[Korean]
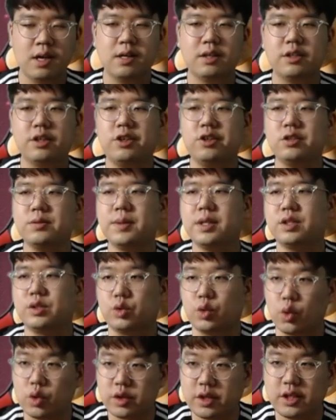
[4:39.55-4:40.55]
키움에는
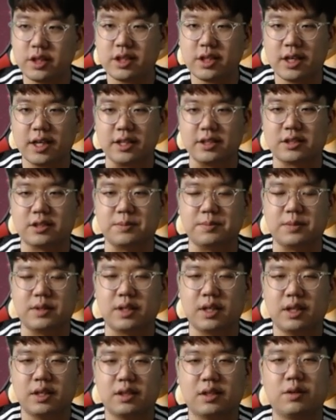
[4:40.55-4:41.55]
요키시가 있습니다.
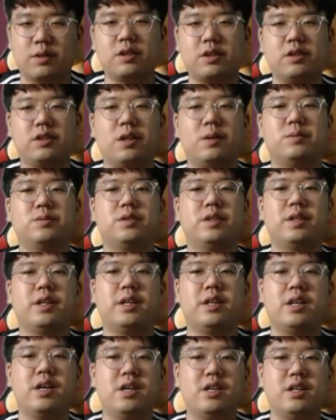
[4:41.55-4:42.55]
그렇기 때문에